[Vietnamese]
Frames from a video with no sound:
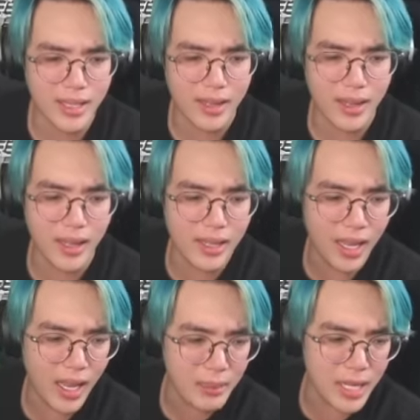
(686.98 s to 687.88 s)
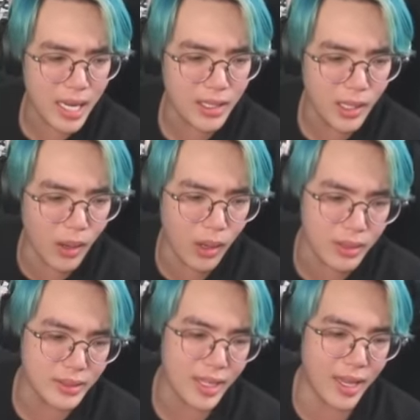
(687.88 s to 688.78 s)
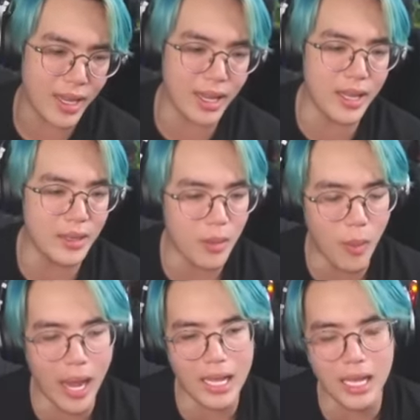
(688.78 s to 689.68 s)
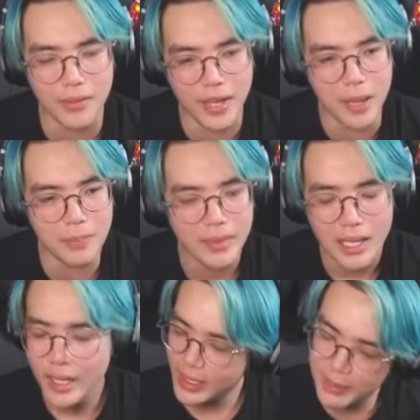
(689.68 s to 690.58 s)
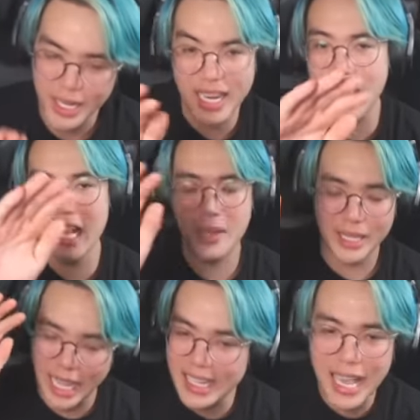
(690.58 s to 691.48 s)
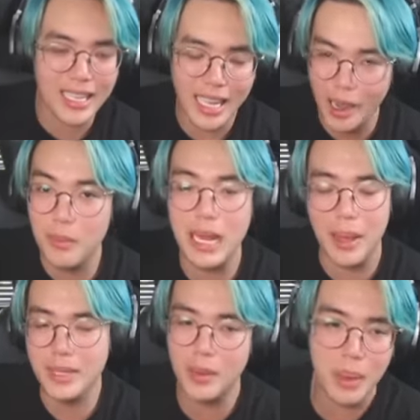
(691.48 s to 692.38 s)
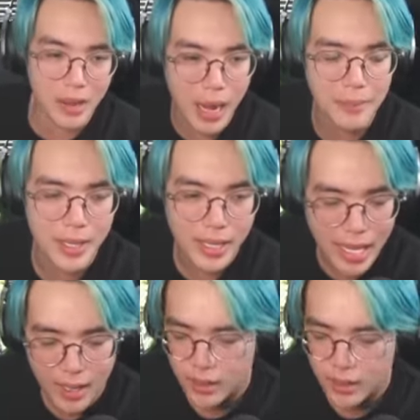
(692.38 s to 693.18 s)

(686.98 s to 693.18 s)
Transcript: Trời ơi, hơi bị đỉnh luôn Đó, quá là vip Nhưng mà cái này là mình cá chắc là không làm trong Minecraft được rồi nha